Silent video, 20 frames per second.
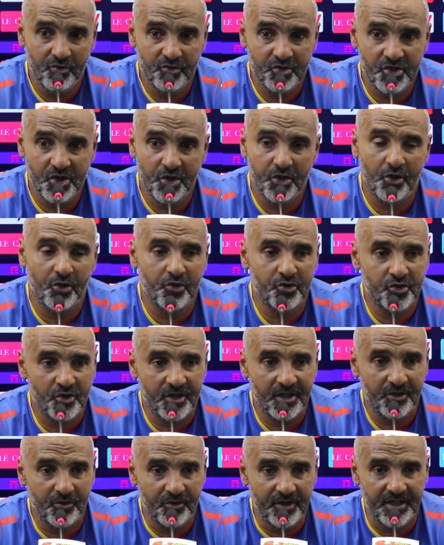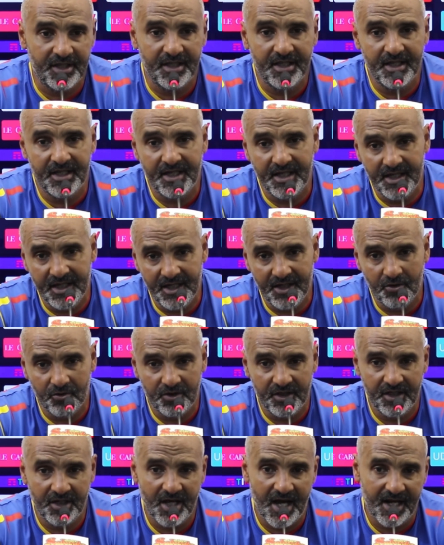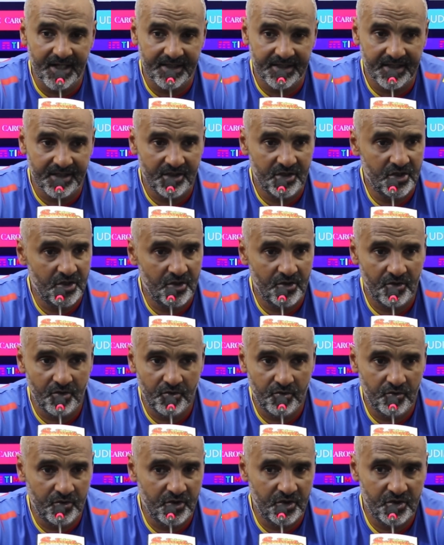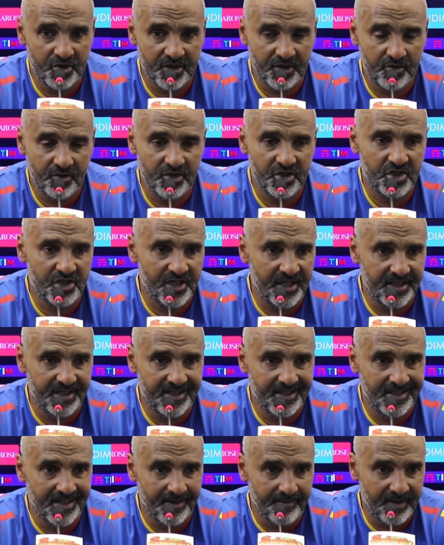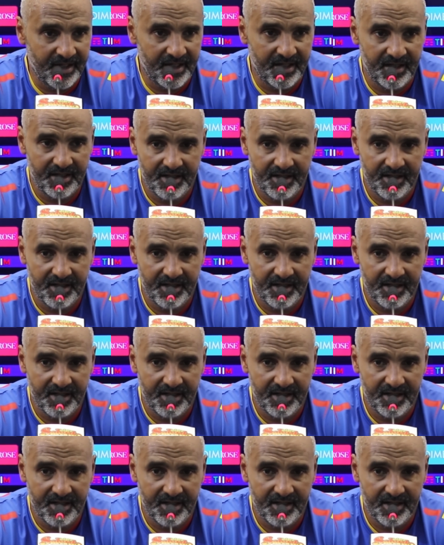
non, ci sono giocatori di chi o di altri, ci sono tutti i giocatori scelti da me